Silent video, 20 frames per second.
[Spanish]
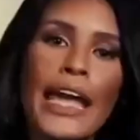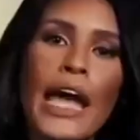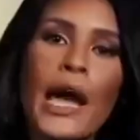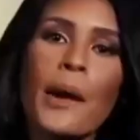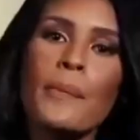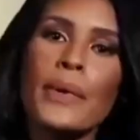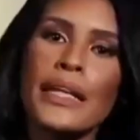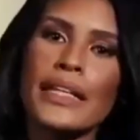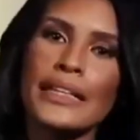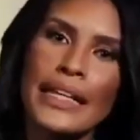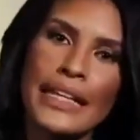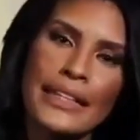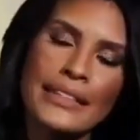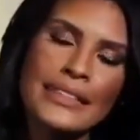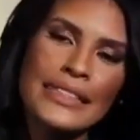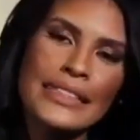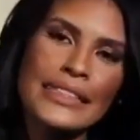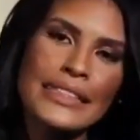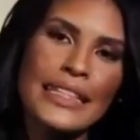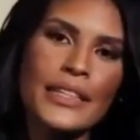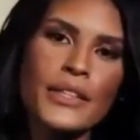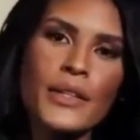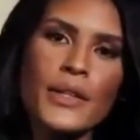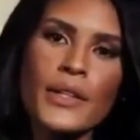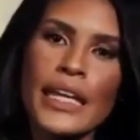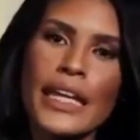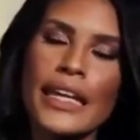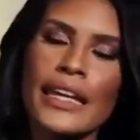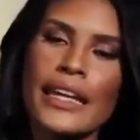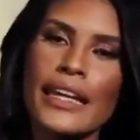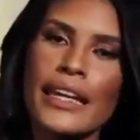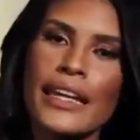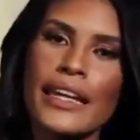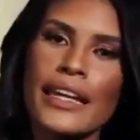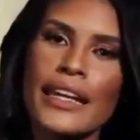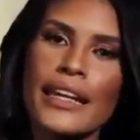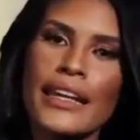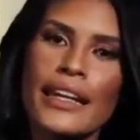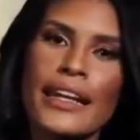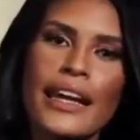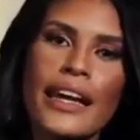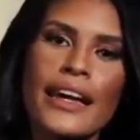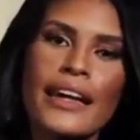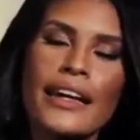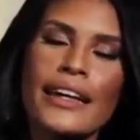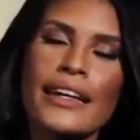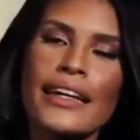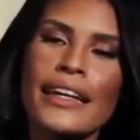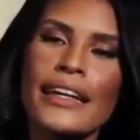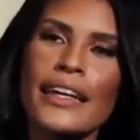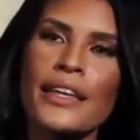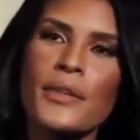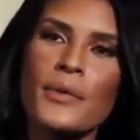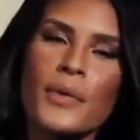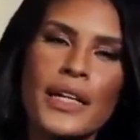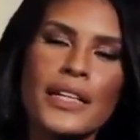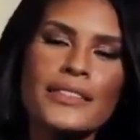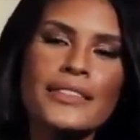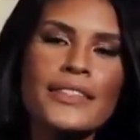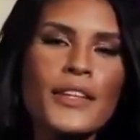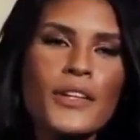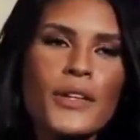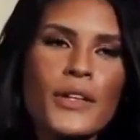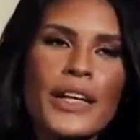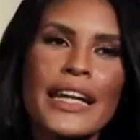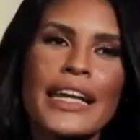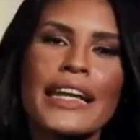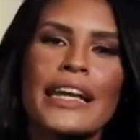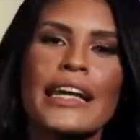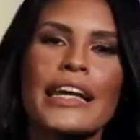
es aprender. Siento que la educación, el